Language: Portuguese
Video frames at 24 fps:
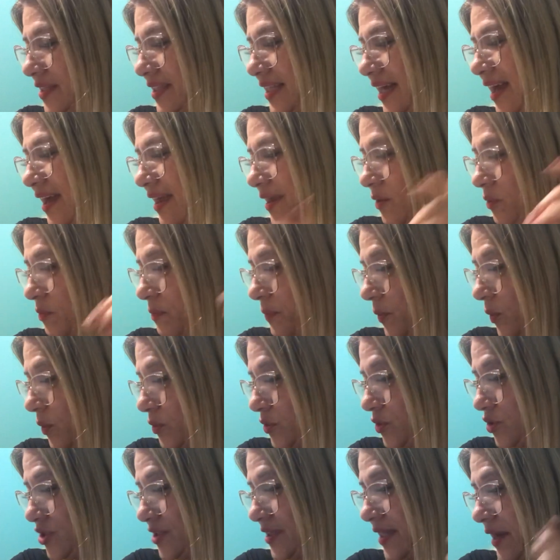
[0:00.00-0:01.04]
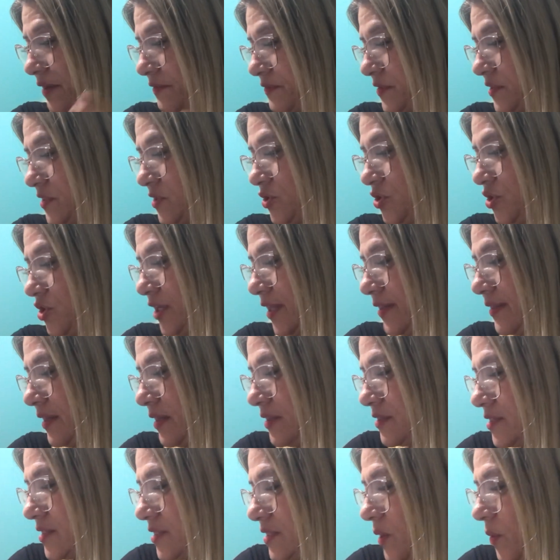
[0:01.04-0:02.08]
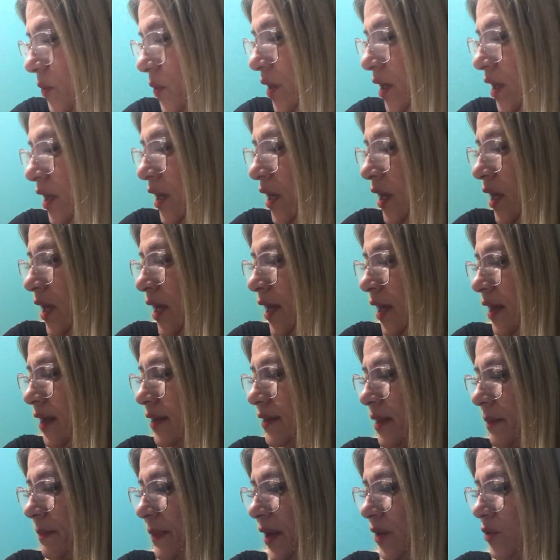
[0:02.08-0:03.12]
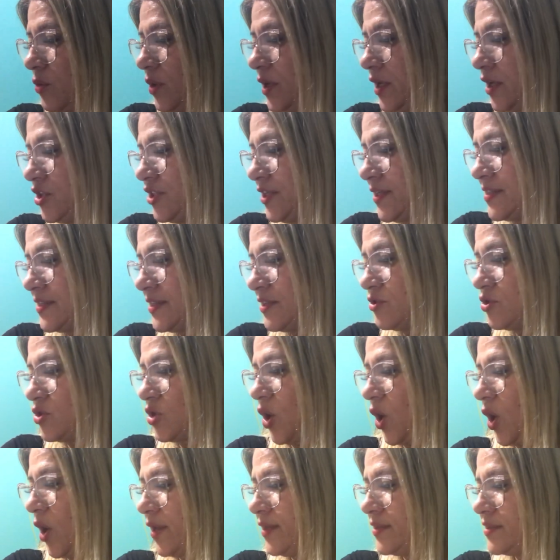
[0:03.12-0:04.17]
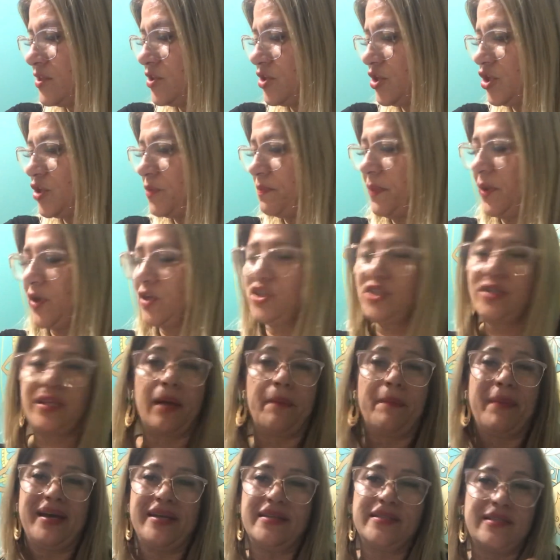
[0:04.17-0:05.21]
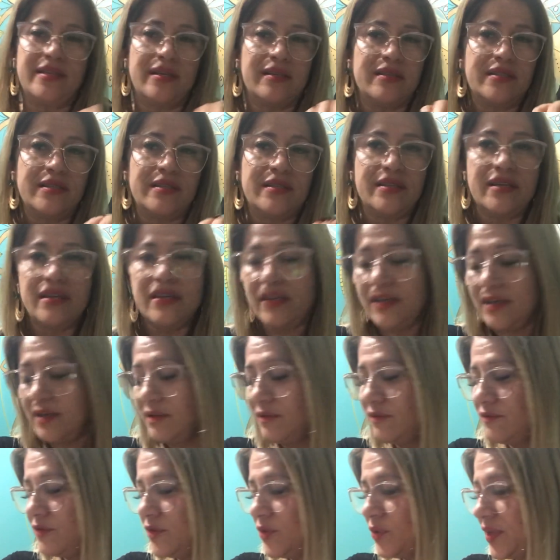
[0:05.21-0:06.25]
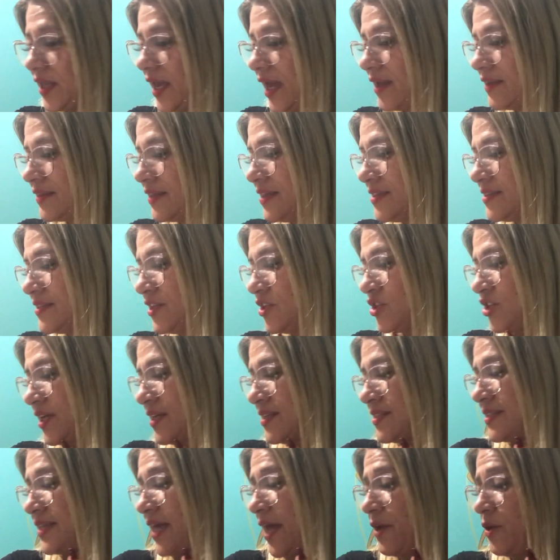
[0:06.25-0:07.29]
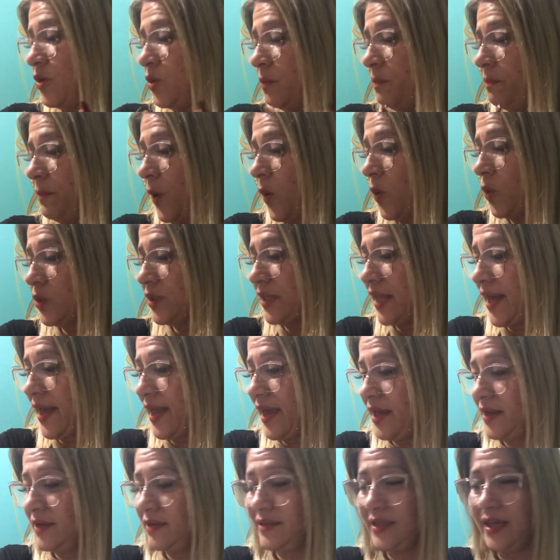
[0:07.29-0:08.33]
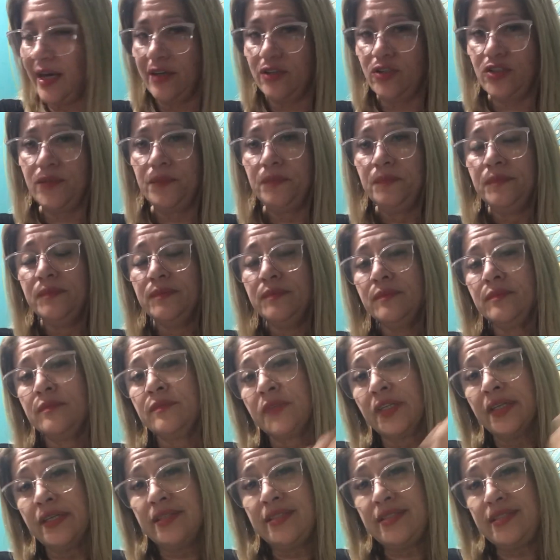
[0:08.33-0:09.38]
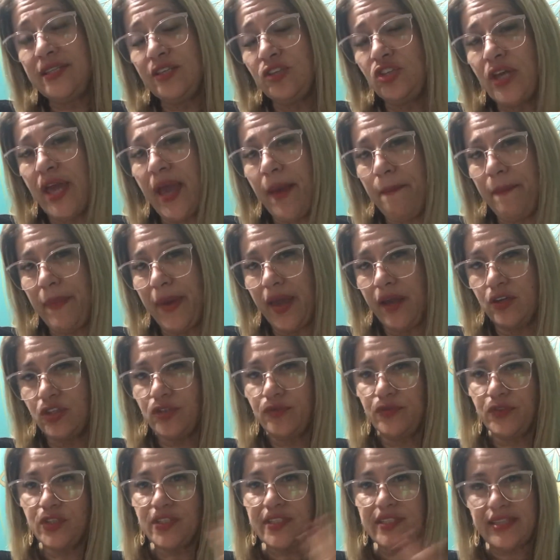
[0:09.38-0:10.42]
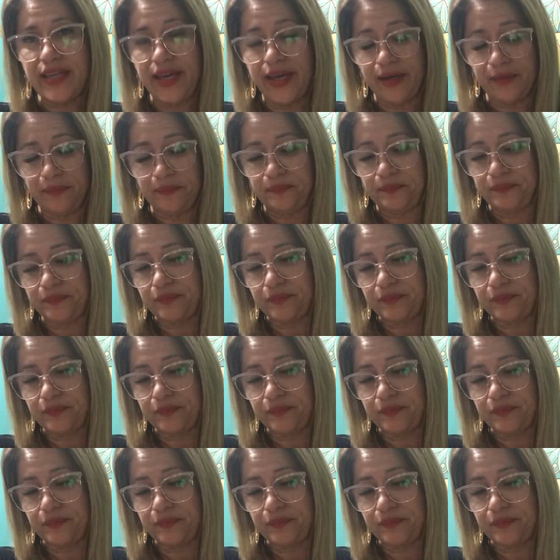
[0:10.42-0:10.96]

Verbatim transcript: tá? E um pouco de déficit de atenção. E também durante essas horas a gente pode estar tá mais sensível, né? E desejar sair um pouco da realidade. Se de repente você